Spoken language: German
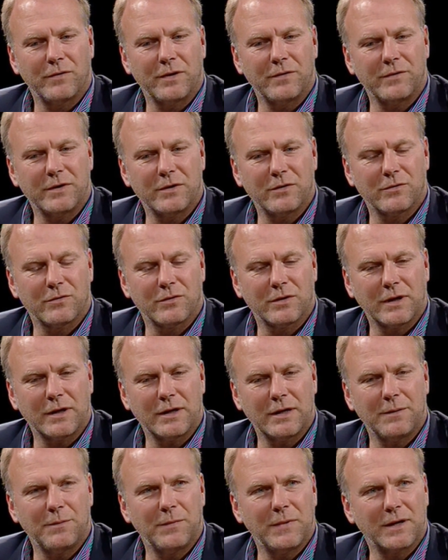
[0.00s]
wenn, wenn, du so dein
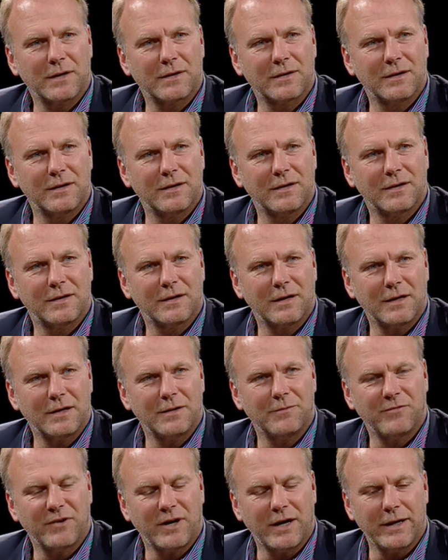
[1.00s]
Leben lang äh, da an
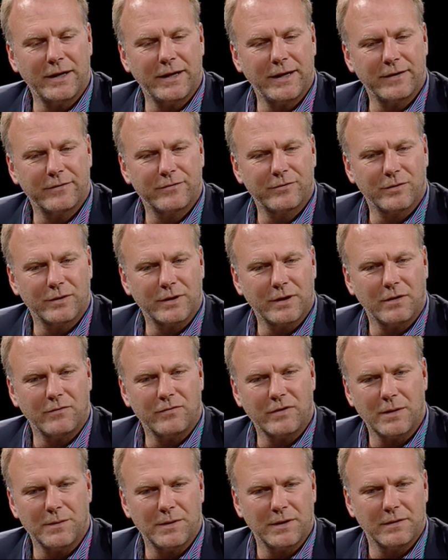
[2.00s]
dem Verein hängst und dann
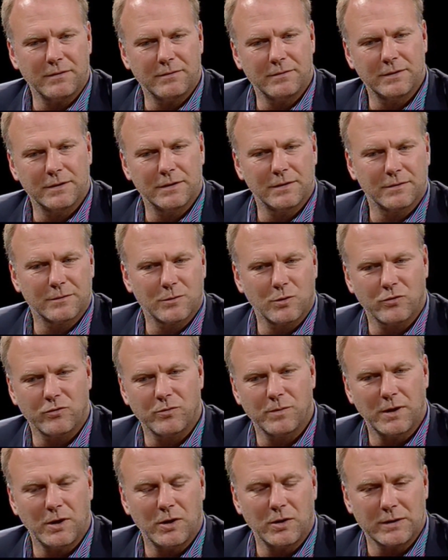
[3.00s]
auf einmal äh, kurz
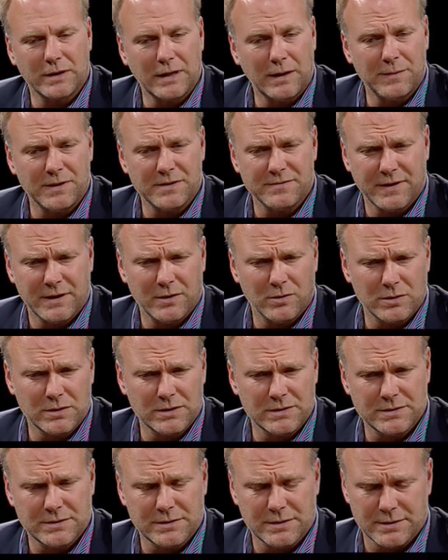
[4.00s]
überlangt, damals war ja noch
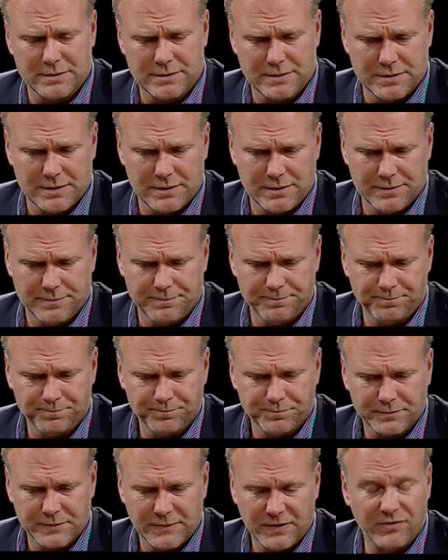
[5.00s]
das, das, ähm,
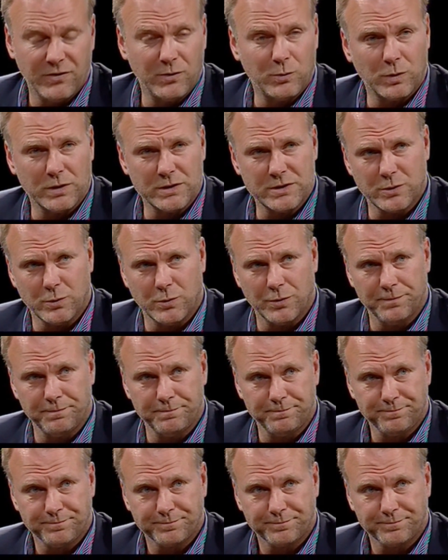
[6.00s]
die Situation,